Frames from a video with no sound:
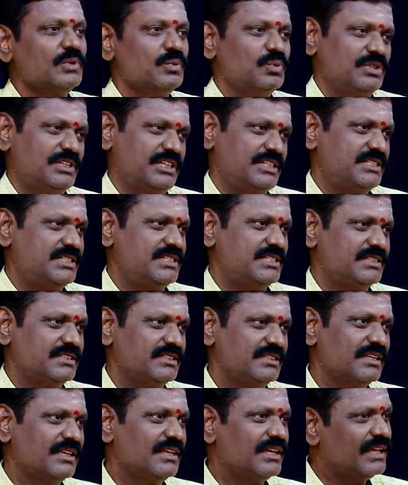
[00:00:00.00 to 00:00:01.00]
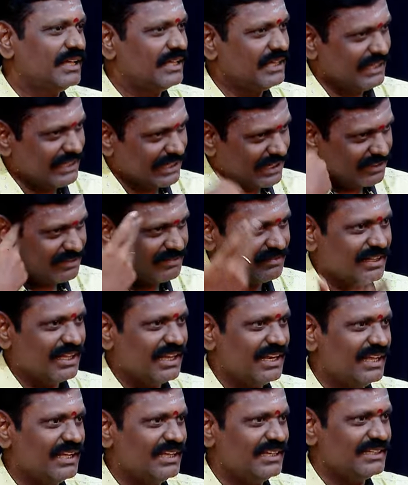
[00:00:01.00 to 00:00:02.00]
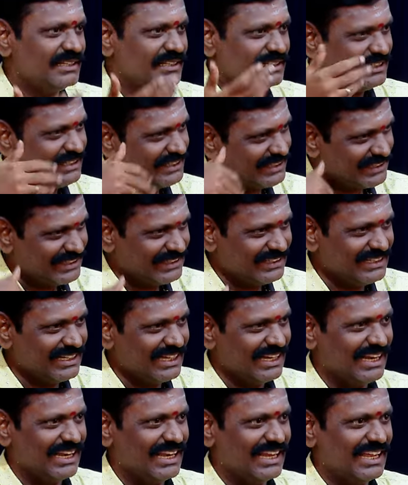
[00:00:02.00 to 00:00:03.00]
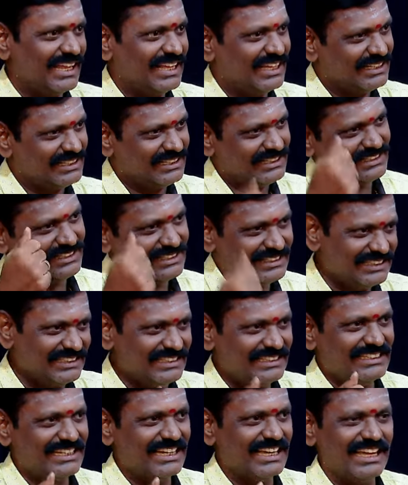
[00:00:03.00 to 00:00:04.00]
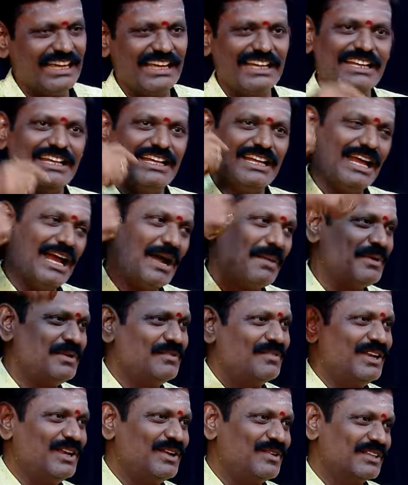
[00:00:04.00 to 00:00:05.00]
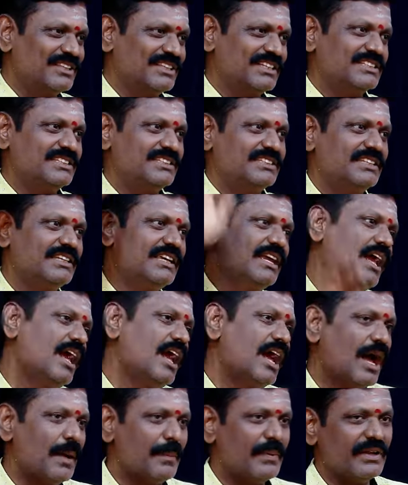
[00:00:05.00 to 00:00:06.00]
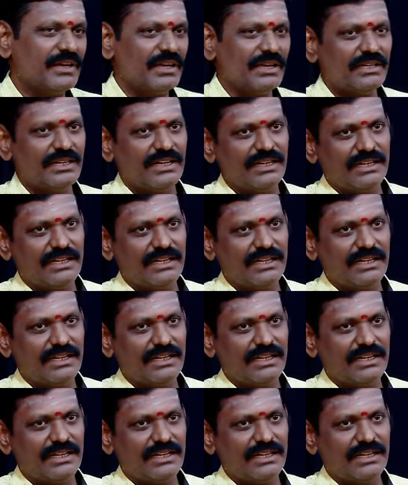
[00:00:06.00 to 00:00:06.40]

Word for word: விட்டாச்சு எனக்கு வேலை இங்கே இல்லை இங்கே அப்படின்னு வெளியில் வந்தாச்சு அப்போ என்னன்னு